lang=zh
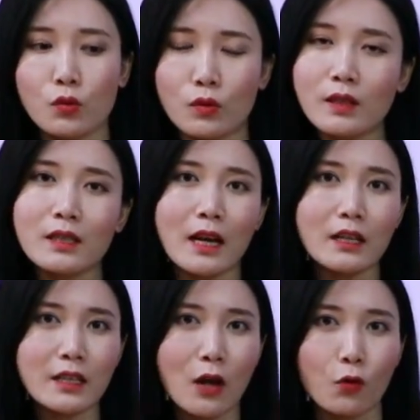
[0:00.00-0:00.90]
徐金
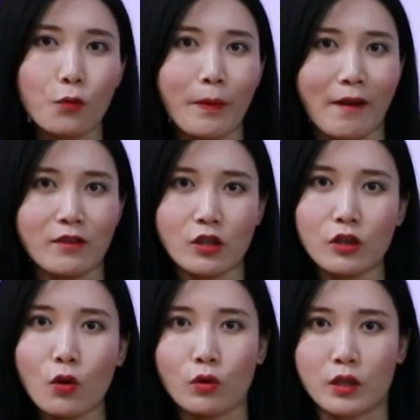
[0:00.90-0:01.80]
山占股 百分之
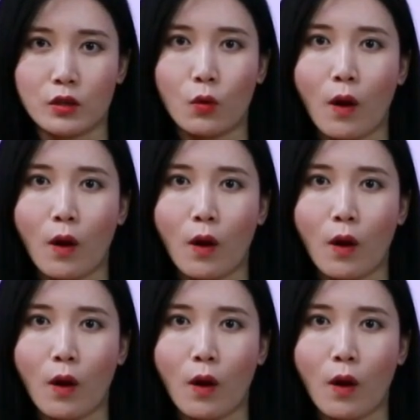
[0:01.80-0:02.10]
六十，